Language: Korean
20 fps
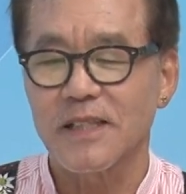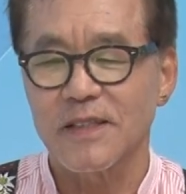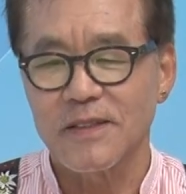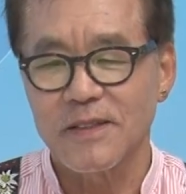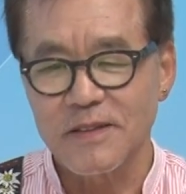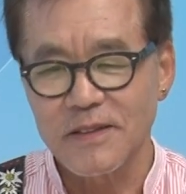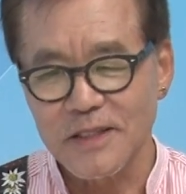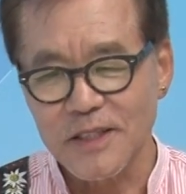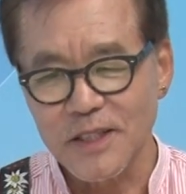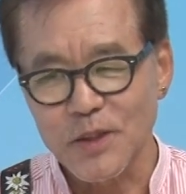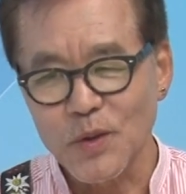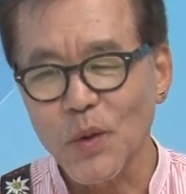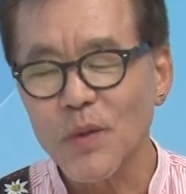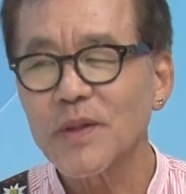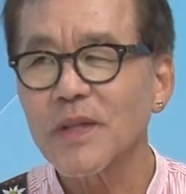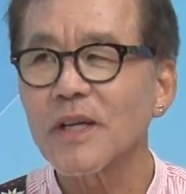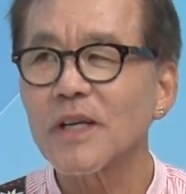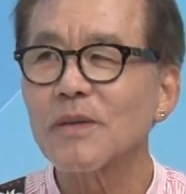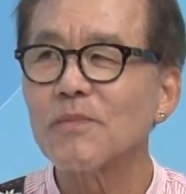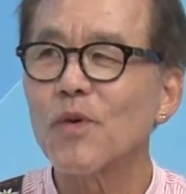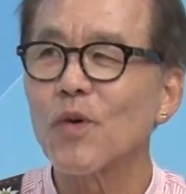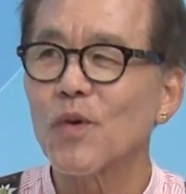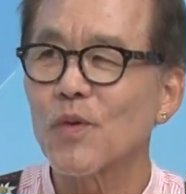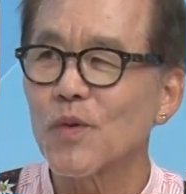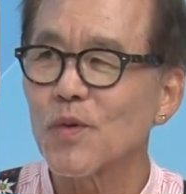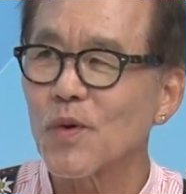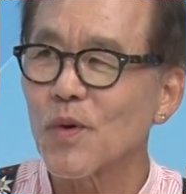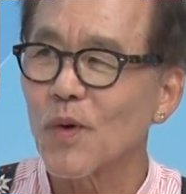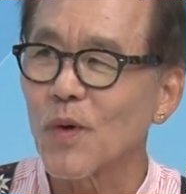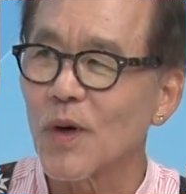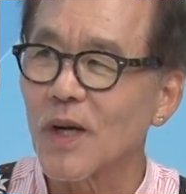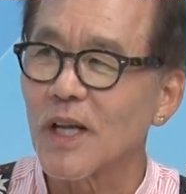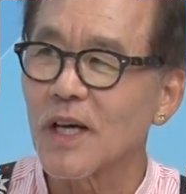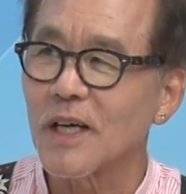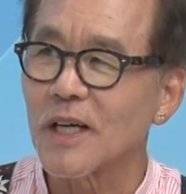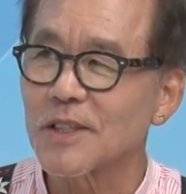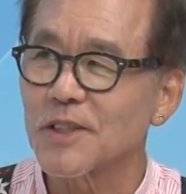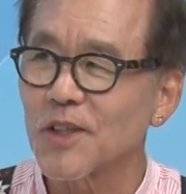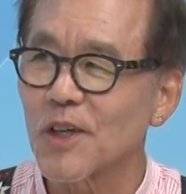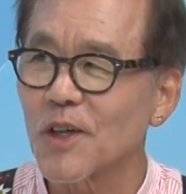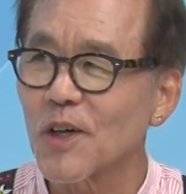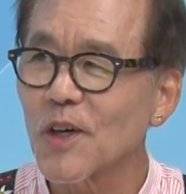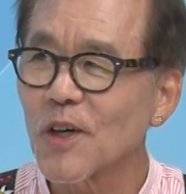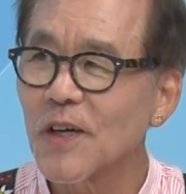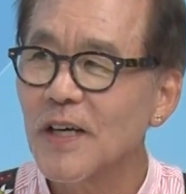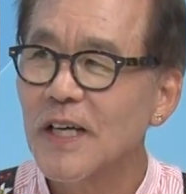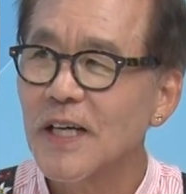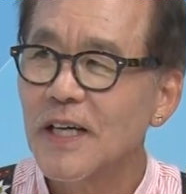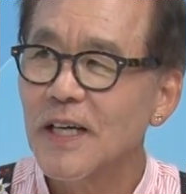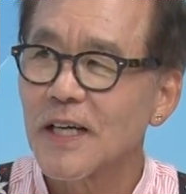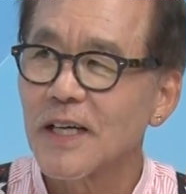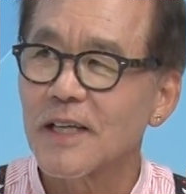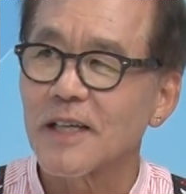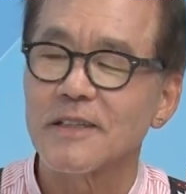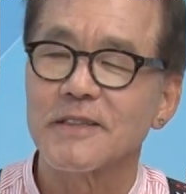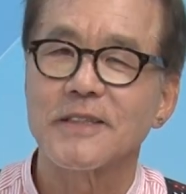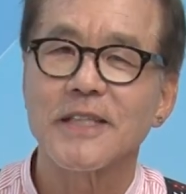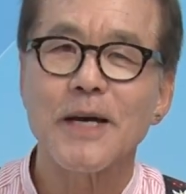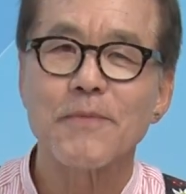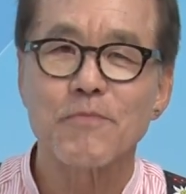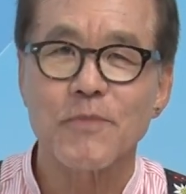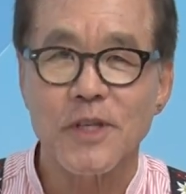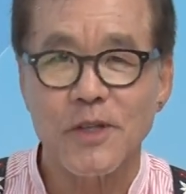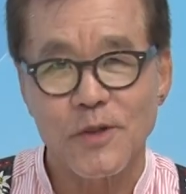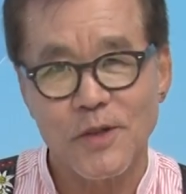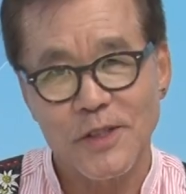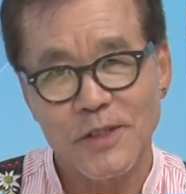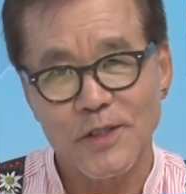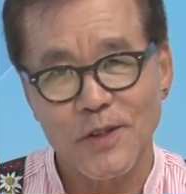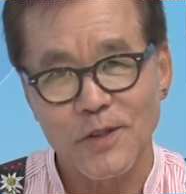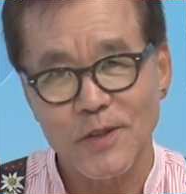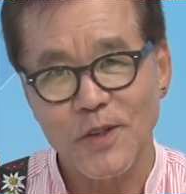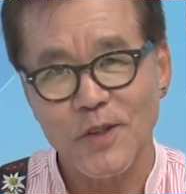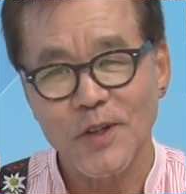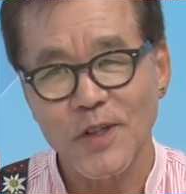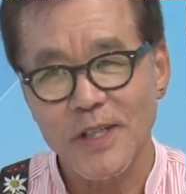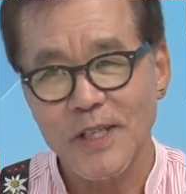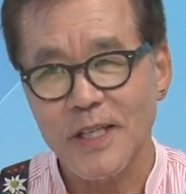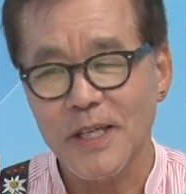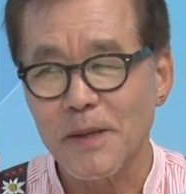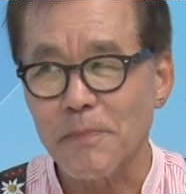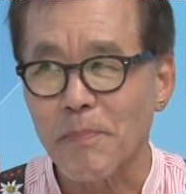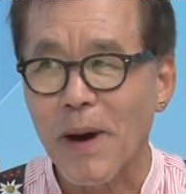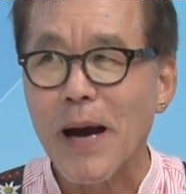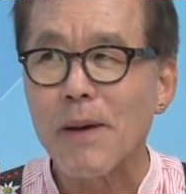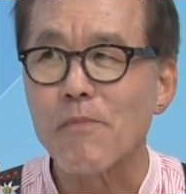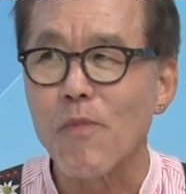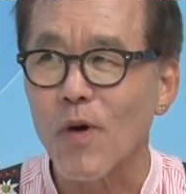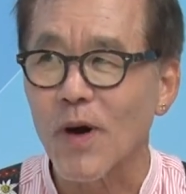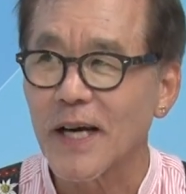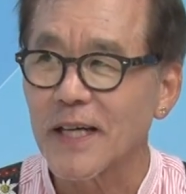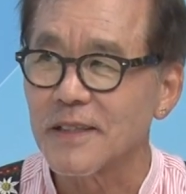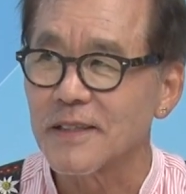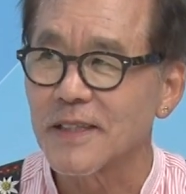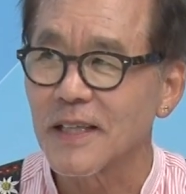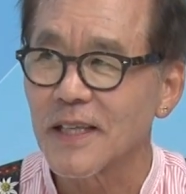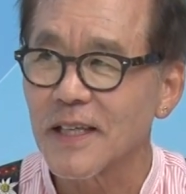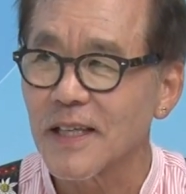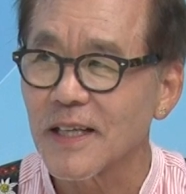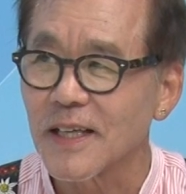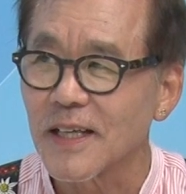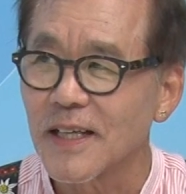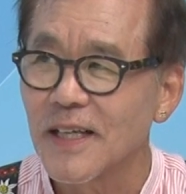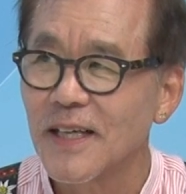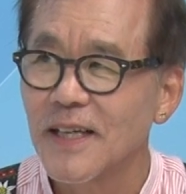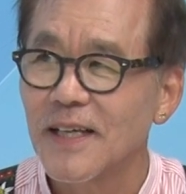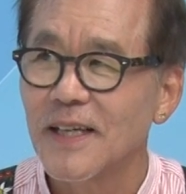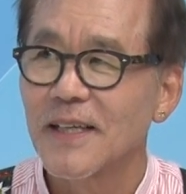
그래서 이제 소떼를 몰고 올라가서 한 3개월 정도 이렇게 방목하는데